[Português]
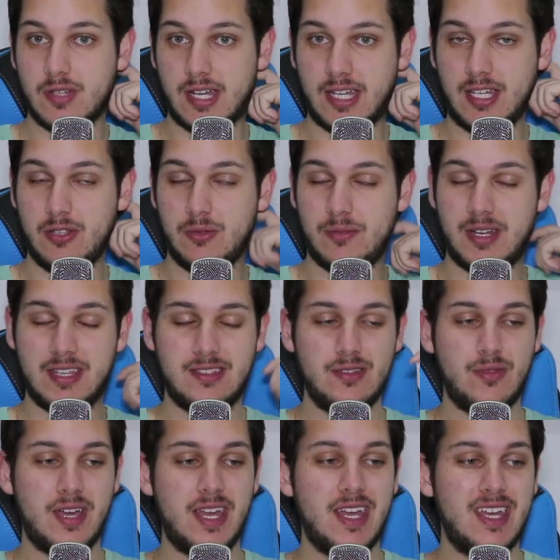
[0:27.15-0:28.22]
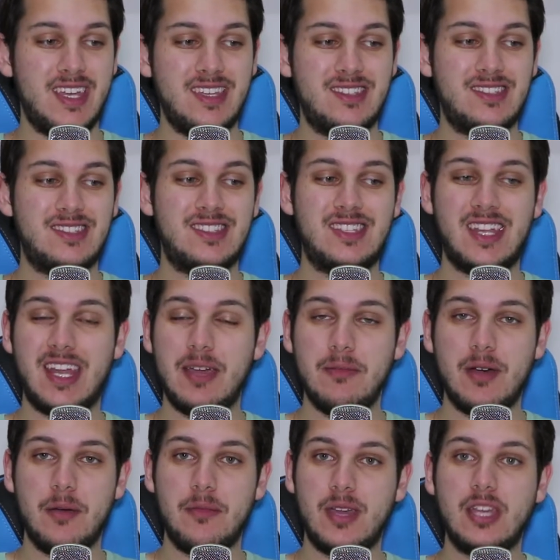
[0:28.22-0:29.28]
aqui no Brasil é
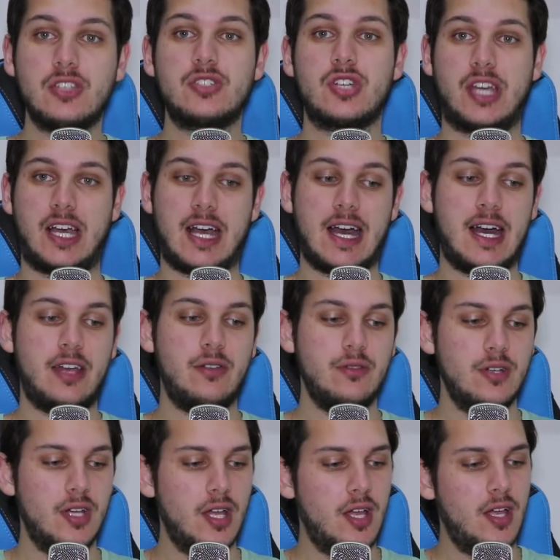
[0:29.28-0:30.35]
extremamente caro,